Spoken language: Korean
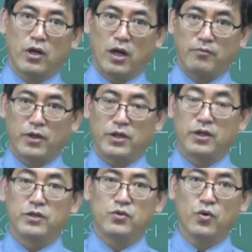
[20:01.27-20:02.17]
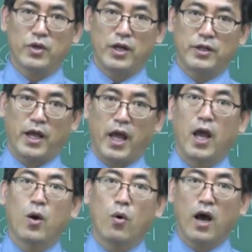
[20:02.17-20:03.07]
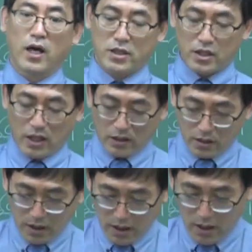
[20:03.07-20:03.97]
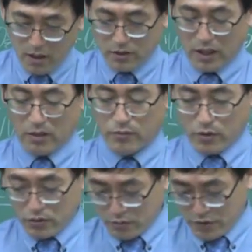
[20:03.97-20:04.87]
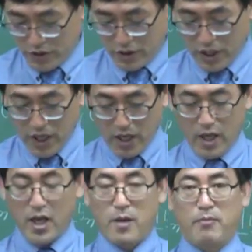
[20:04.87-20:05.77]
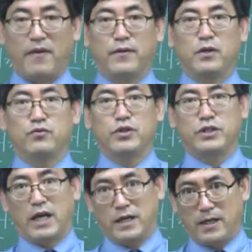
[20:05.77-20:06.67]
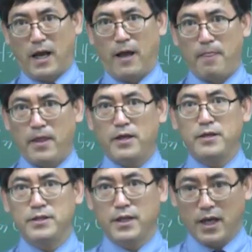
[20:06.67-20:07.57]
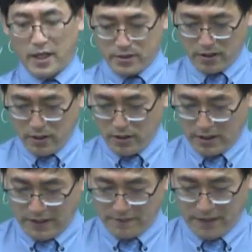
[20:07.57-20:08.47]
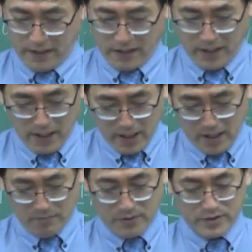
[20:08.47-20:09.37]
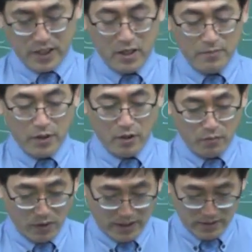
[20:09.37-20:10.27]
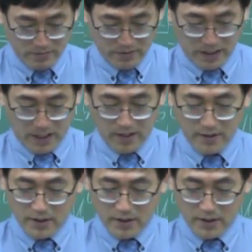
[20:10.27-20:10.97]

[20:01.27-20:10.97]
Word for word: 결합될 때, 연소될 때 화학식이라든가 나름대로 좀 쉽게 만들 수 있지 않을까, 이런 생각에서 간단하게 한번 살펴보았습니다.